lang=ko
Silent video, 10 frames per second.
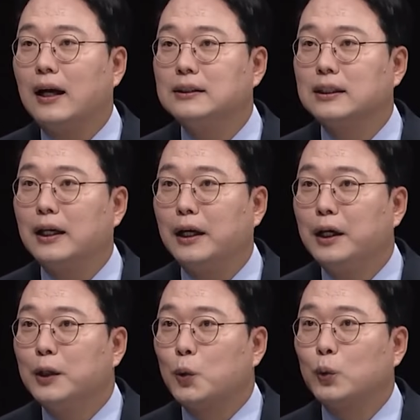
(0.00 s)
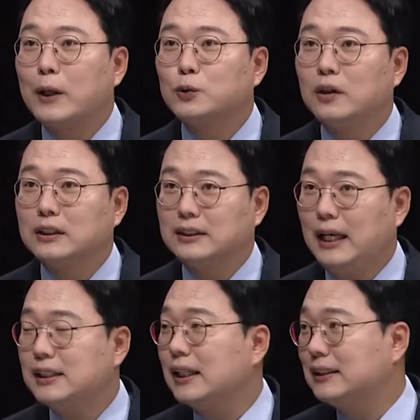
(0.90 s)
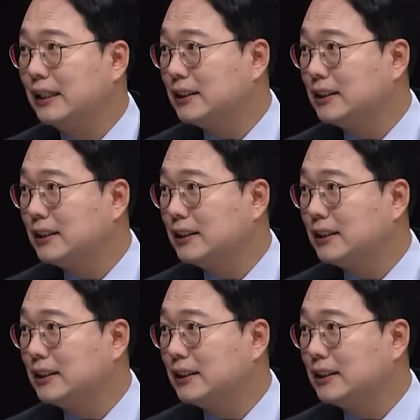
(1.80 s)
이제 동대구역에서 3시간 사진